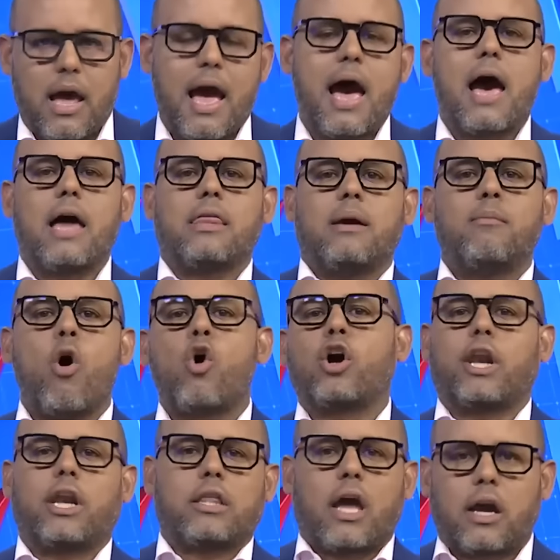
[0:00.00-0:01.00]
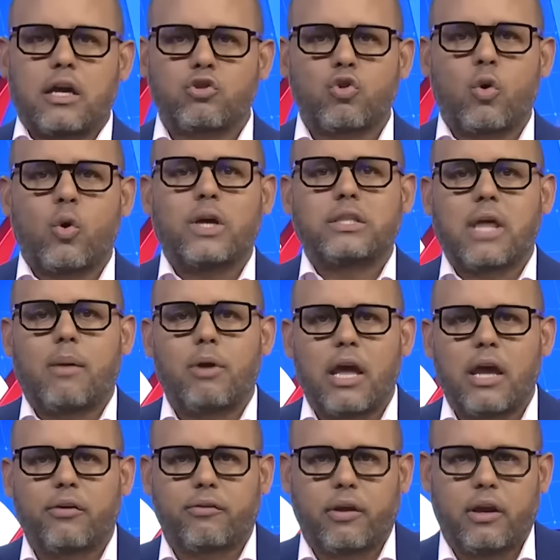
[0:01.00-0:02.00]
Ah, demócrata, que eso lo
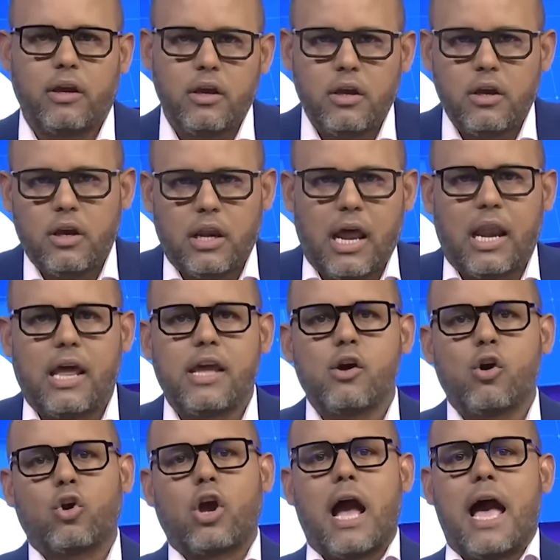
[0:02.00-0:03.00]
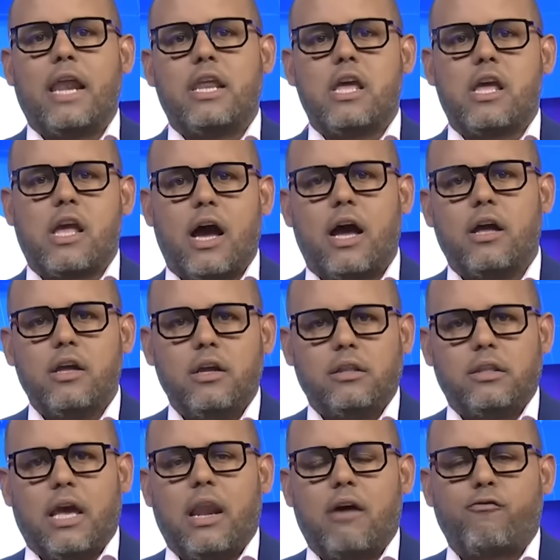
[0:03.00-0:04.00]
establece la ley orgánica
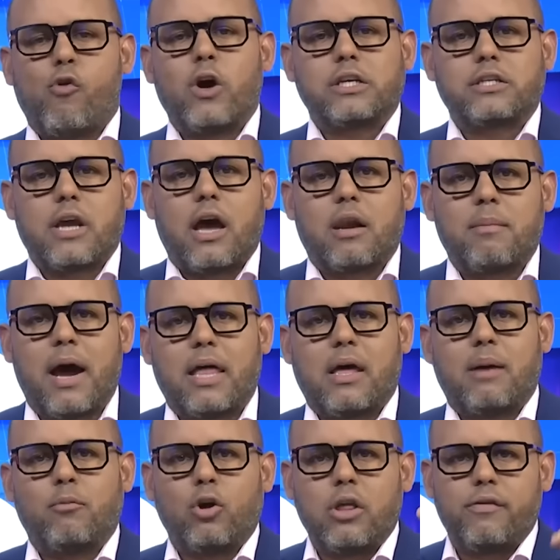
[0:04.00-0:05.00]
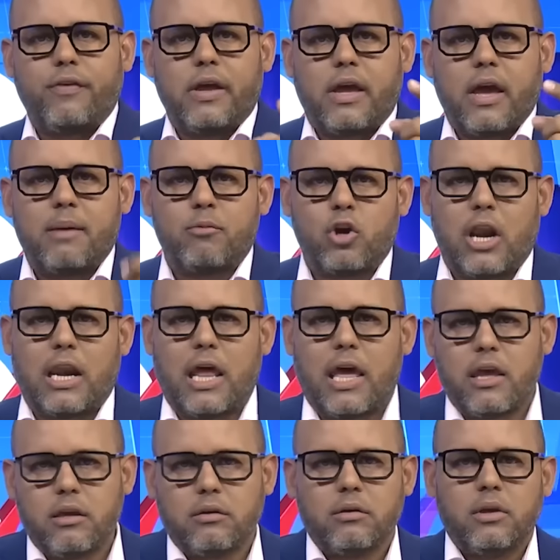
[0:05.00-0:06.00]
de las Fuerzas Armadas, modifiquemos la
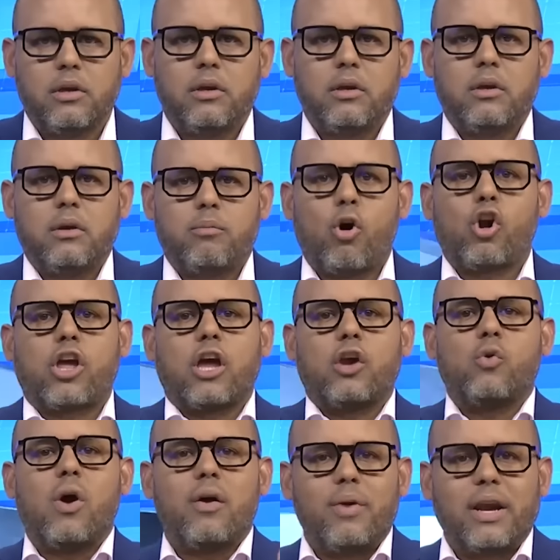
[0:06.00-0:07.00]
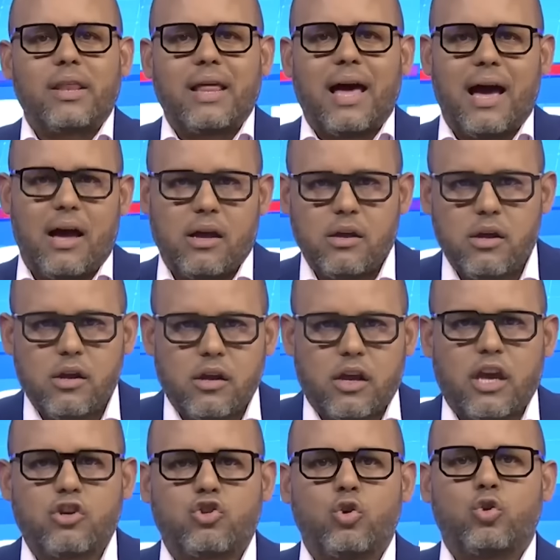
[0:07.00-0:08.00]
ley, porque no es verdad
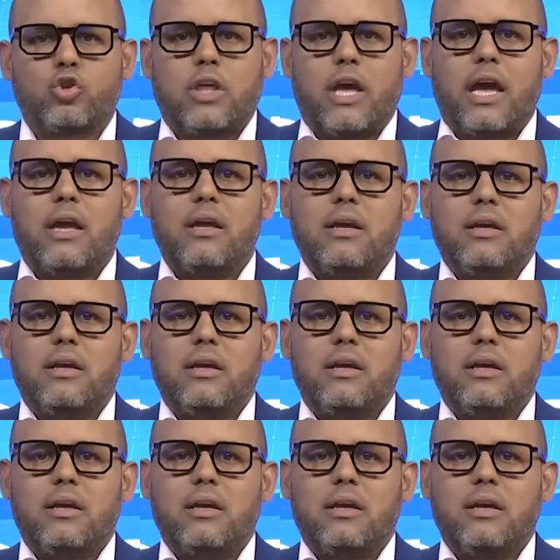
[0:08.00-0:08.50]
que si usted